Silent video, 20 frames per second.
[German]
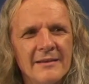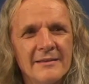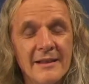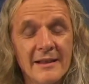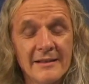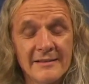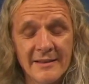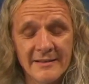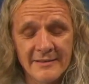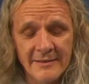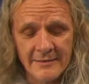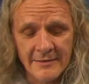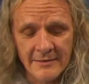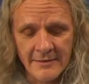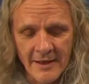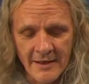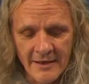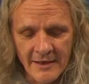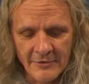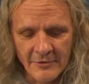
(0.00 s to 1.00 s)
ich sage es jetzt
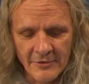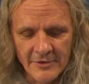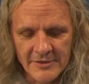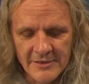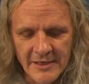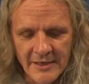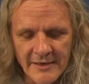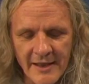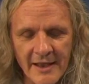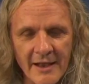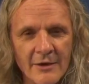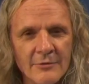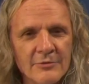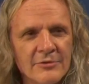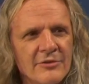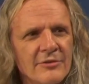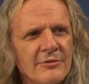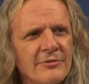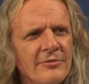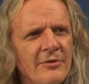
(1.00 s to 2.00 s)
in aller Deutlichkeit,
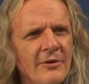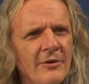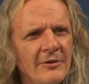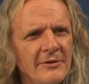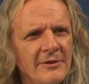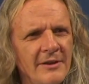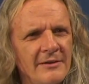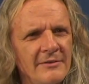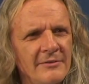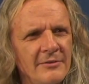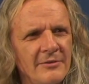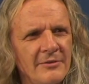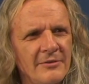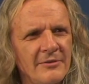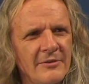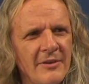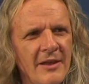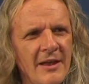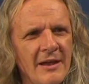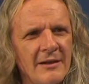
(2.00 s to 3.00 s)
herauszufordern
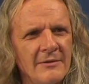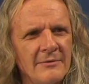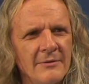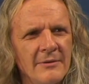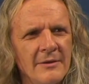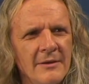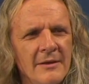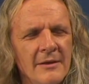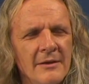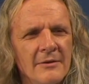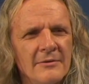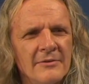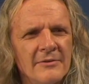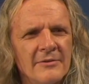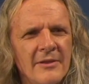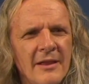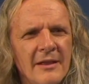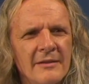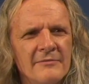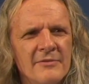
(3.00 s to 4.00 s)
sozusagen und
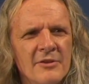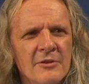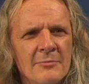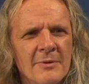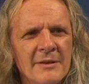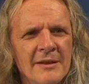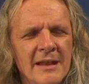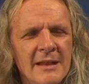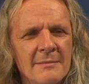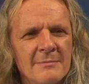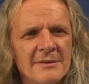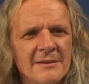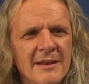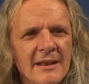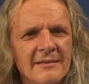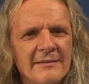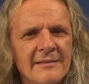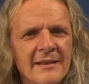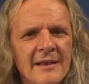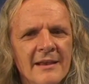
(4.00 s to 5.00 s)
zu sagen, wir übernehmen
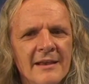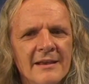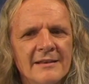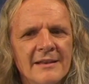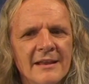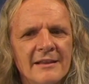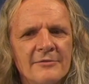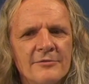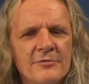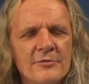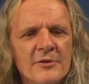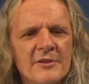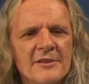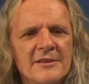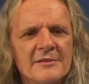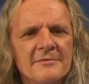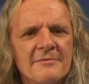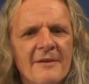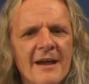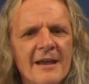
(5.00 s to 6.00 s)
das, das führt
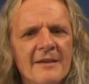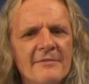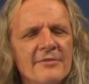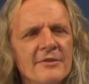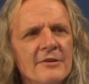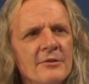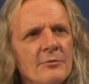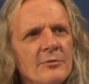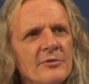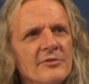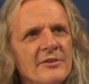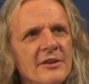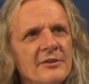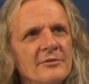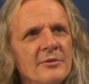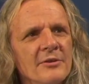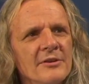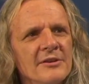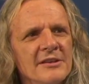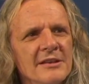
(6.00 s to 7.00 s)
zweifellos
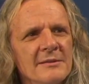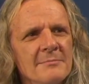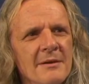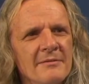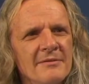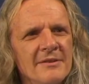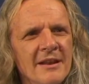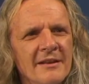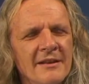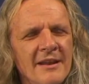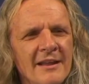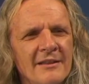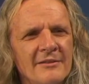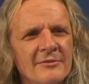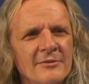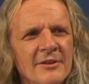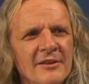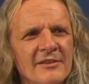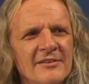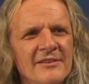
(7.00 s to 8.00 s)
natürlich immer wieder
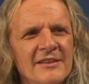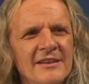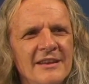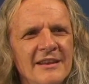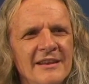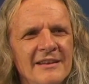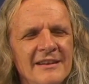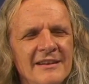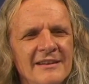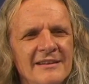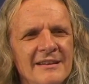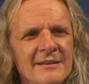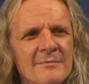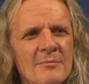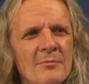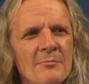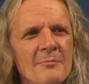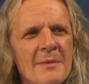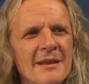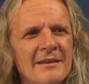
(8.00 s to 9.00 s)
dazu, dass diejenigen, die
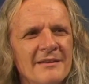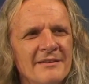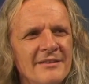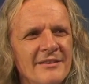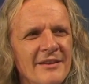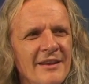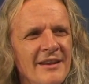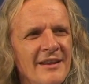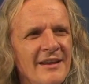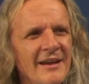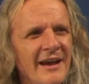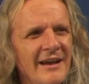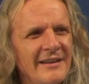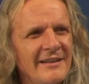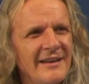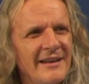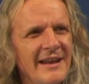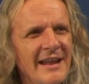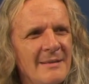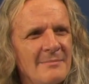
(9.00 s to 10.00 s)
im Moment
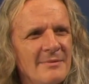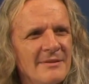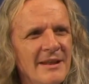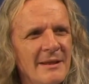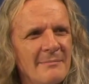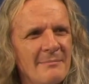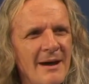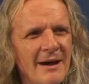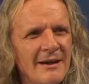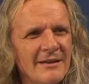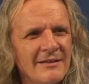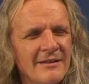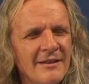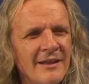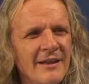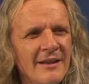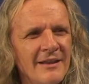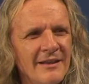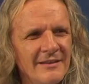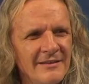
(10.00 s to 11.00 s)
an den Hebeln der Macht
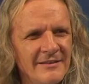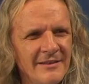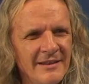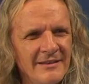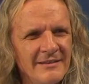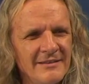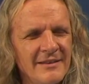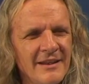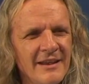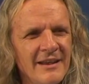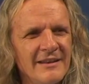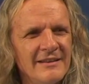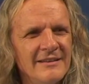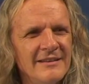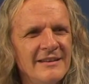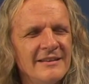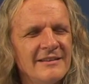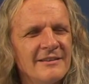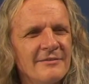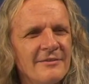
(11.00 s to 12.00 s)
sind,
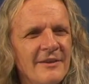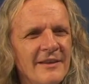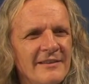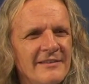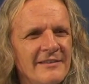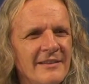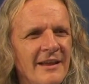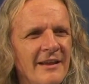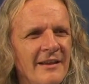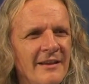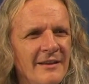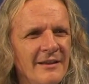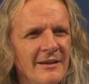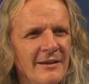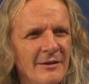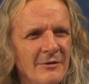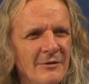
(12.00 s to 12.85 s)
diese fester